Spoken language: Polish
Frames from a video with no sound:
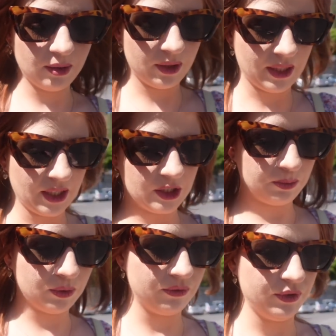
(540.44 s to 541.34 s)
chyba na jakiś
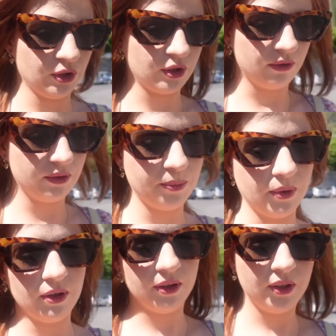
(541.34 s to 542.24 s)
punkt widokowy,
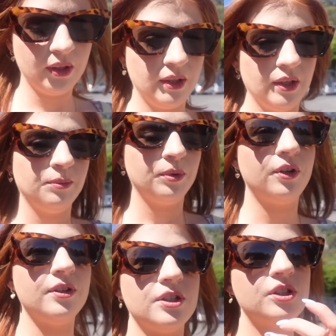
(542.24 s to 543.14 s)
bo po
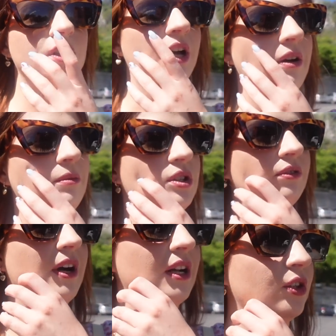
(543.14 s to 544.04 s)
drodze czytałam,
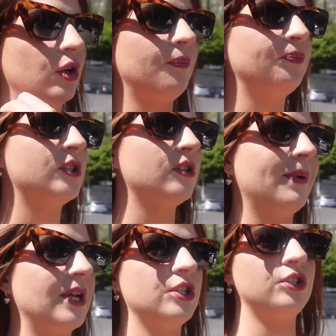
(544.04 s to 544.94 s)
że warto
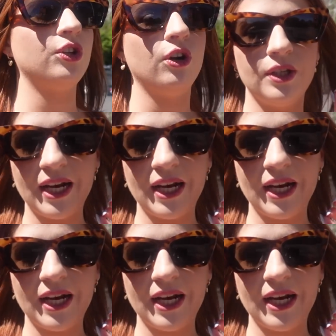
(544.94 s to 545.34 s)
zobaczyć to od